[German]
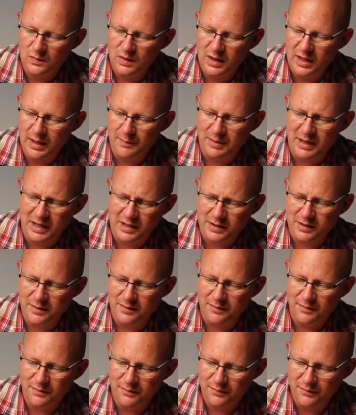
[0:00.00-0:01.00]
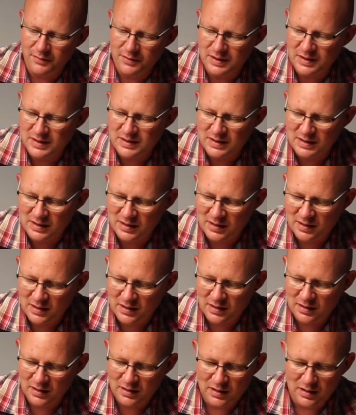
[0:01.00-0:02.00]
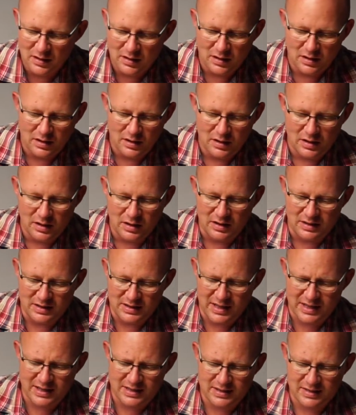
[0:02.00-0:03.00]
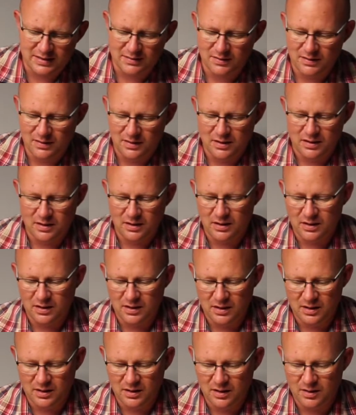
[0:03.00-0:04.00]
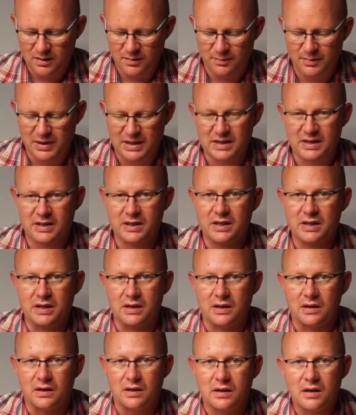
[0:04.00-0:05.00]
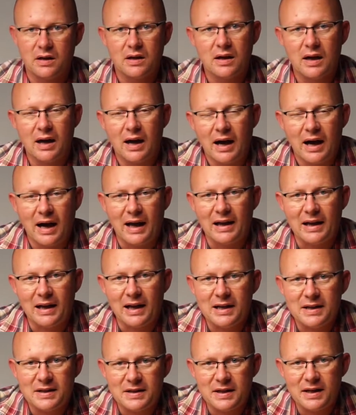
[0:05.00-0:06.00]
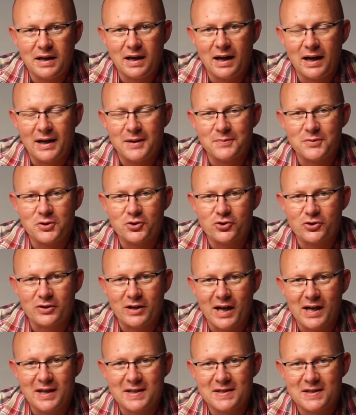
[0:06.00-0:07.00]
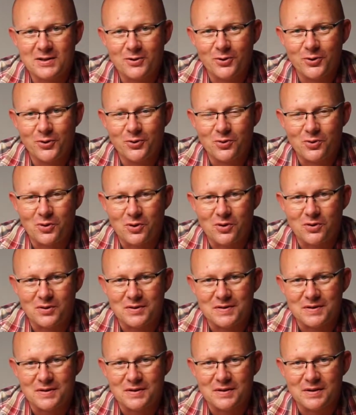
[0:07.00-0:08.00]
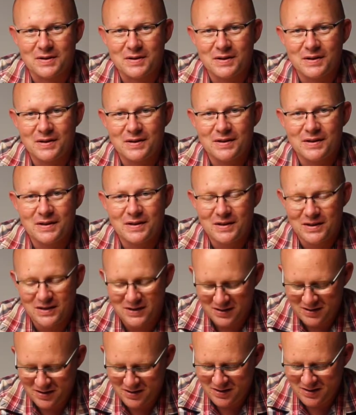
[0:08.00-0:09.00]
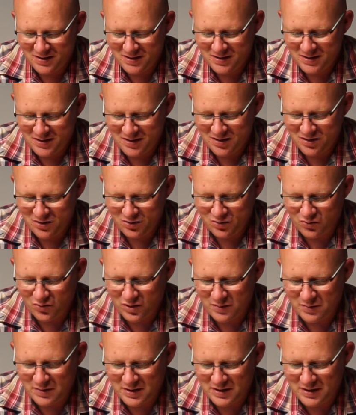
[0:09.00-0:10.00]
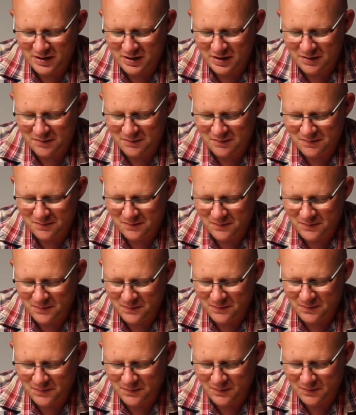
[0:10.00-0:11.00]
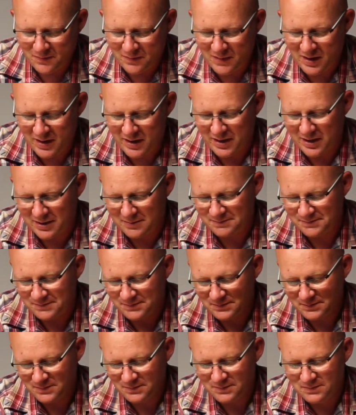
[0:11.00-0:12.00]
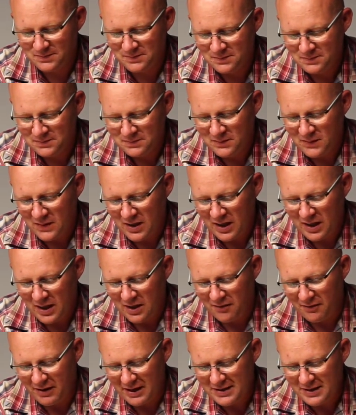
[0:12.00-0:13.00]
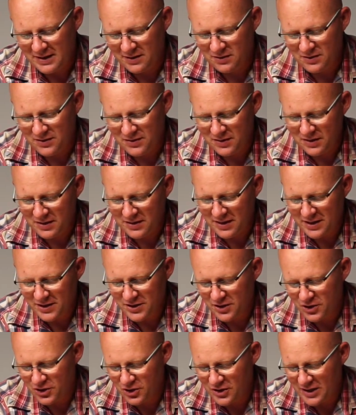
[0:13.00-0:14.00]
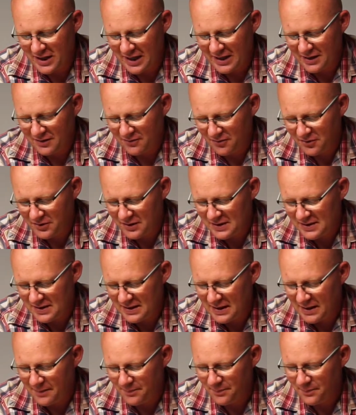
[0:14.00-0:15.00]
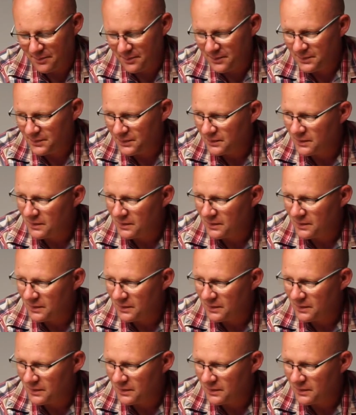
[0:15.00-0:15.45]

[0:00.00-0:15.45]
der Pack von diesen sechs Batterien Allein der hat mich schon 18 Euro gekostet. Nur die Batterien. Naja. Weiter noch zu den technischen Daten von diesen Lampen.